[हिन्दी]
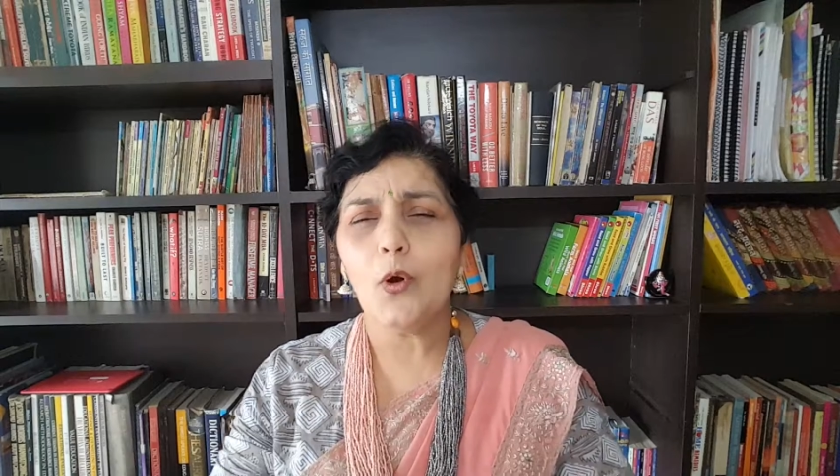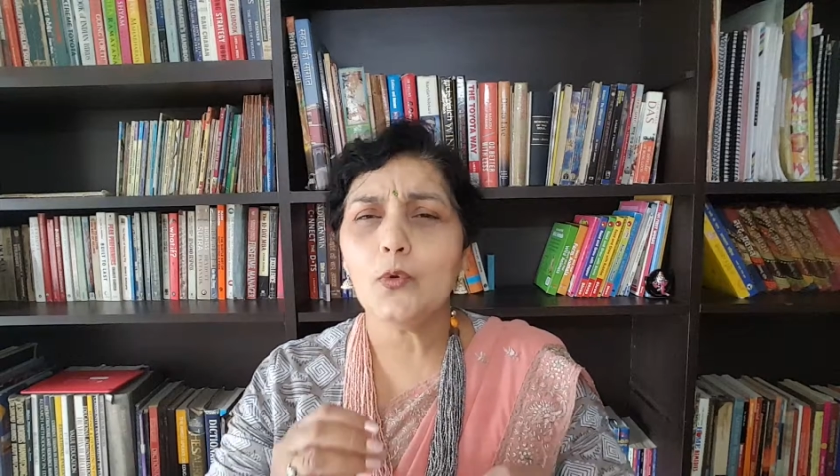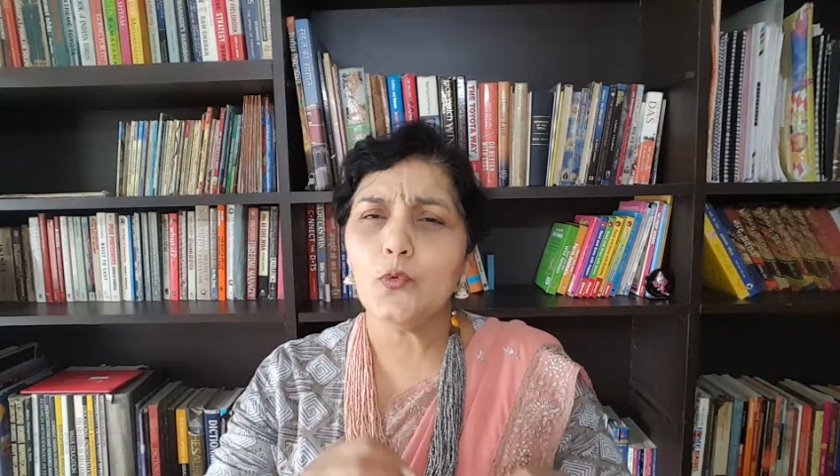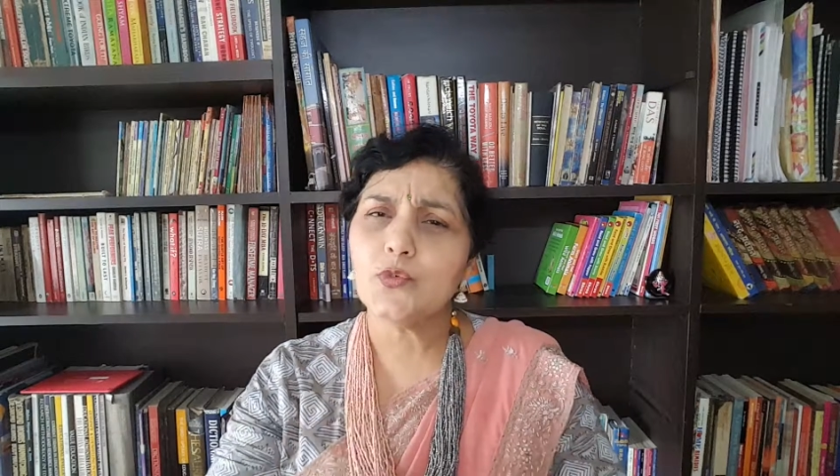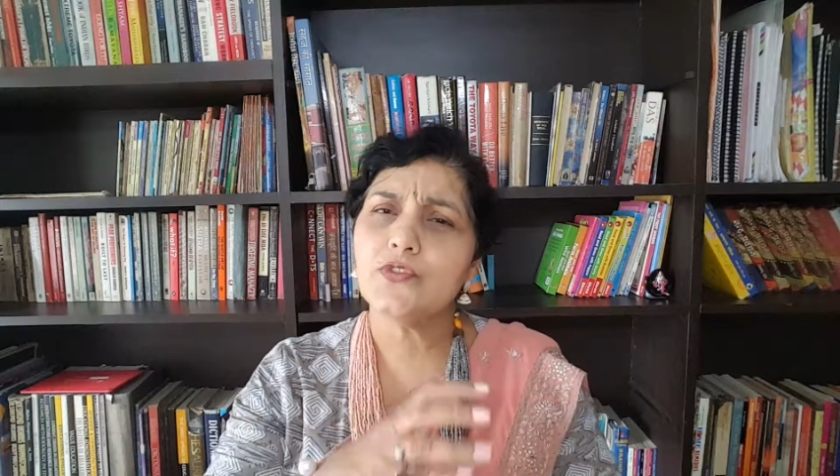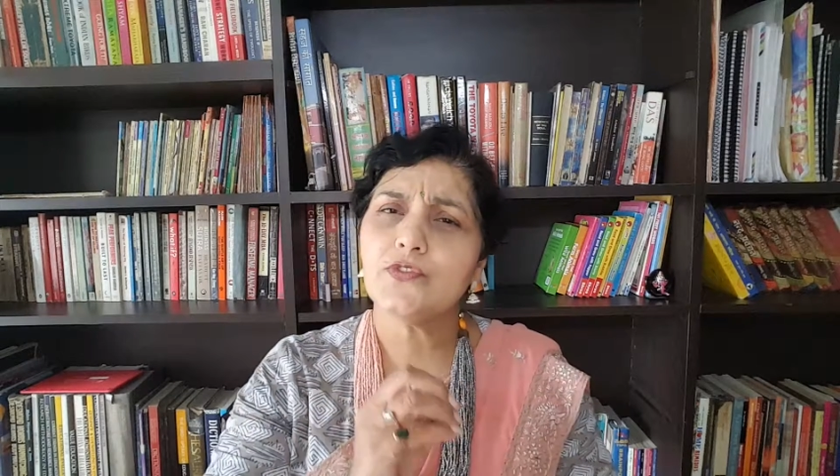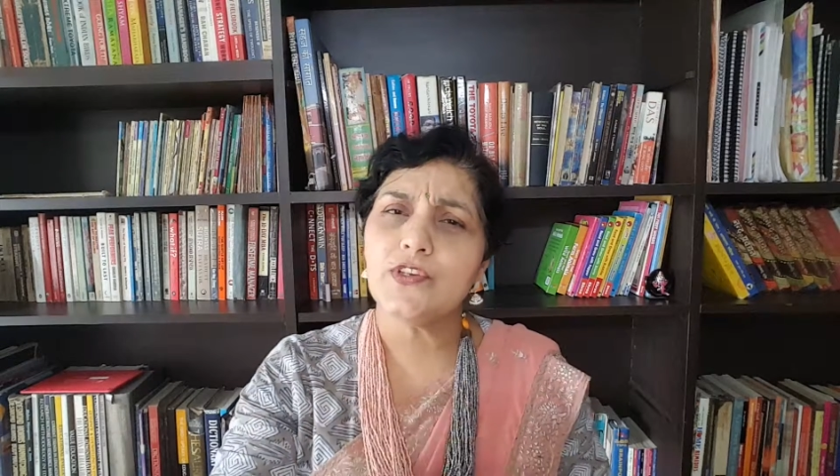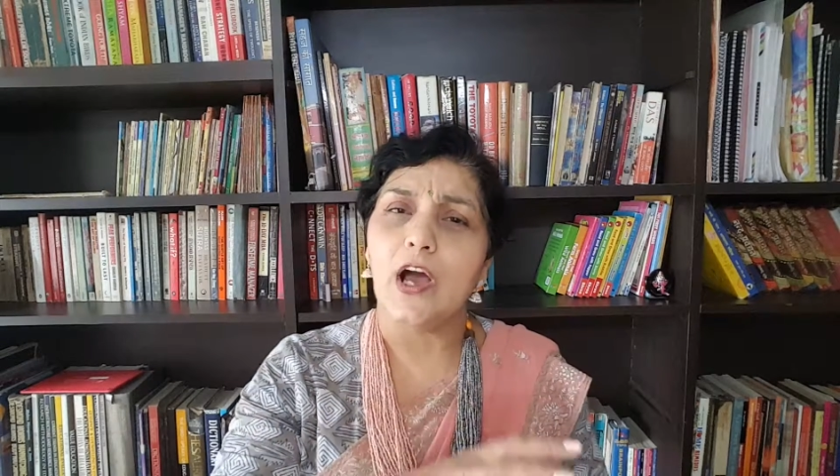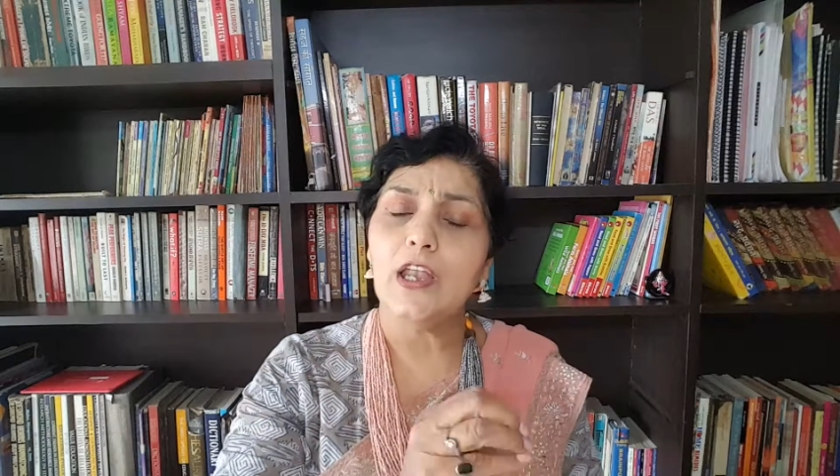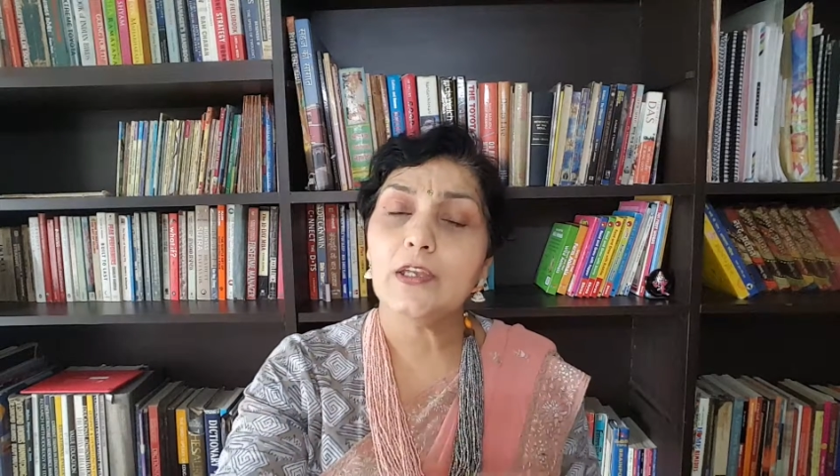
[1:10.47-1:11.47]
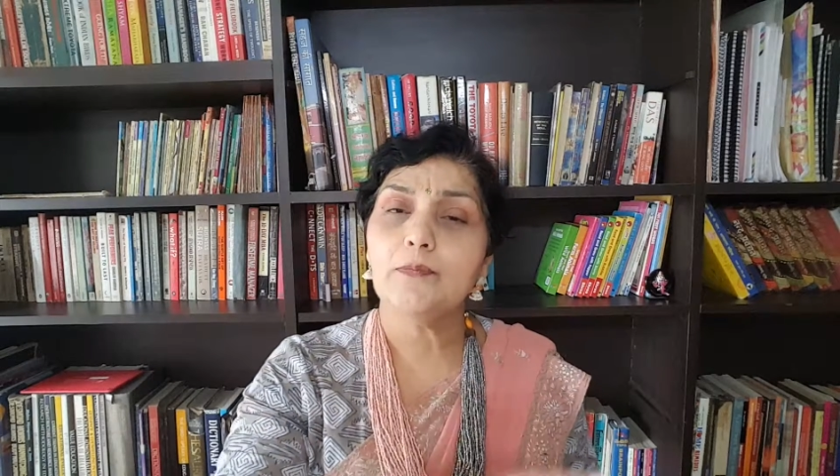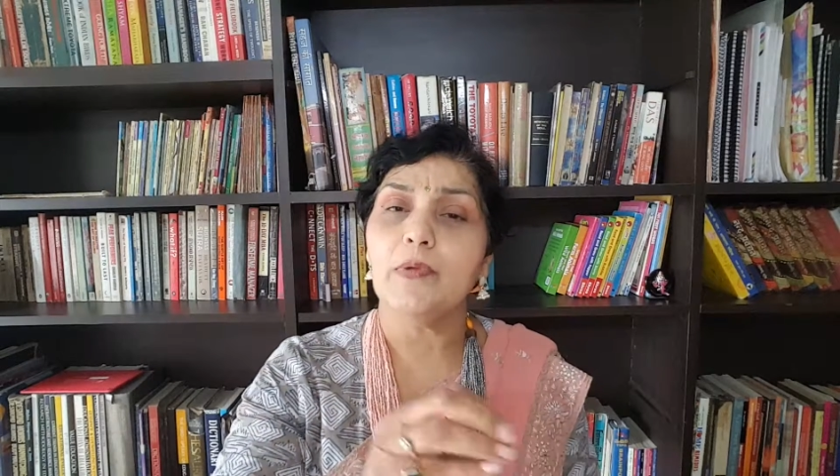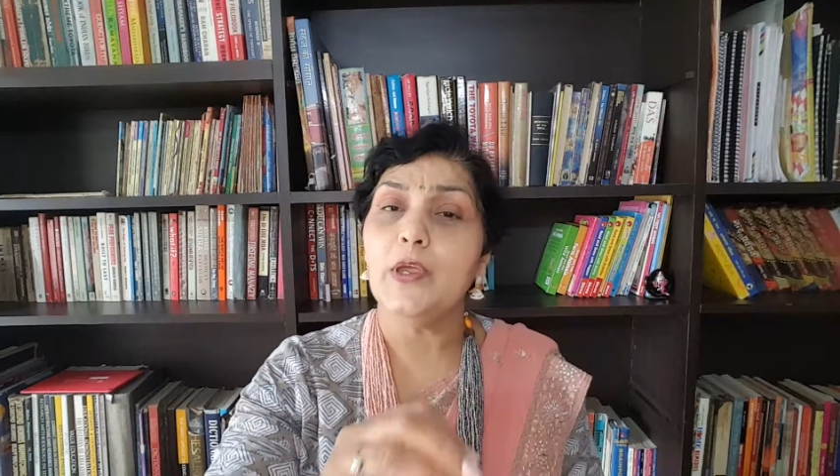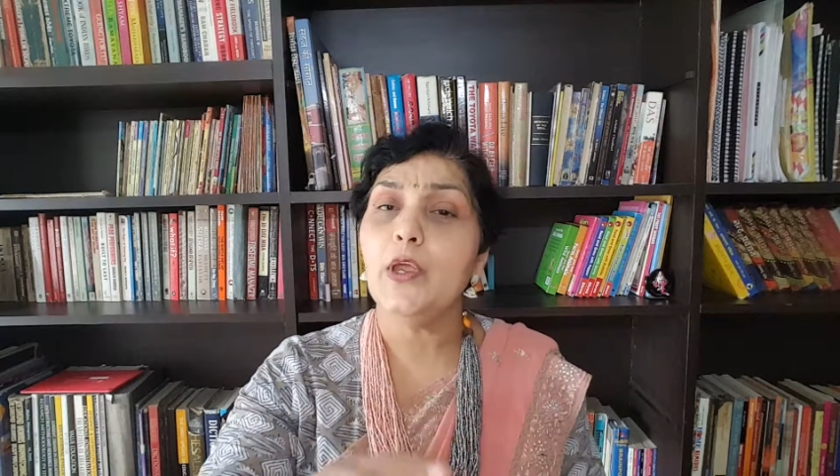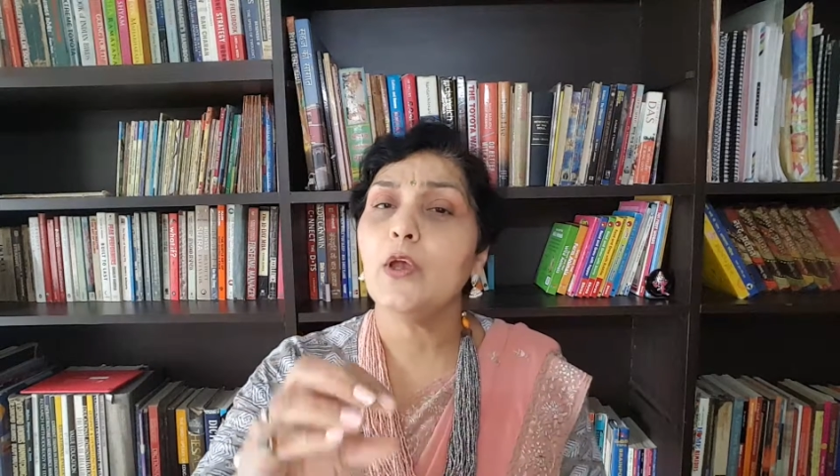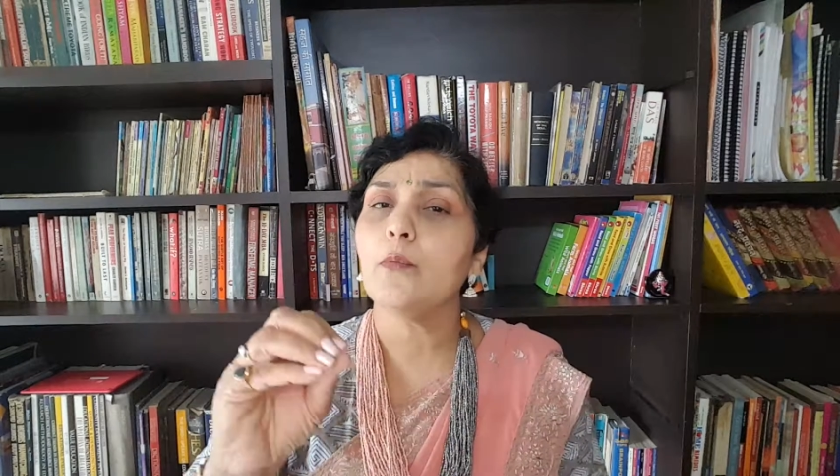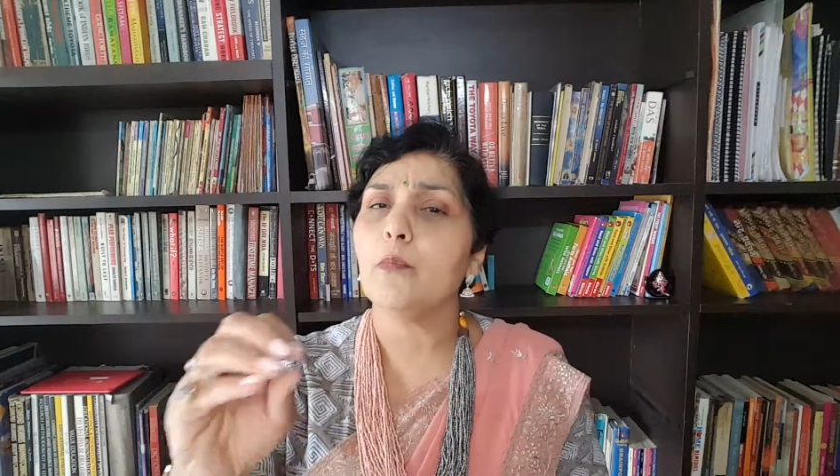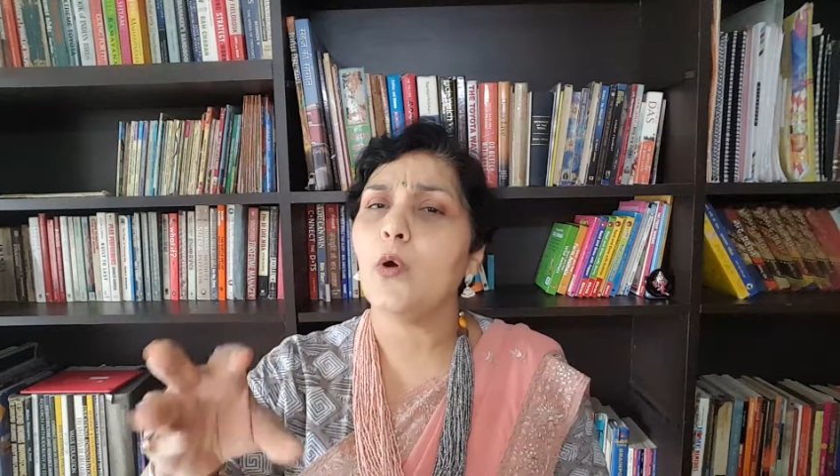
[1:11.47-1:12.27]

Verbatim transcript: और उस जाल में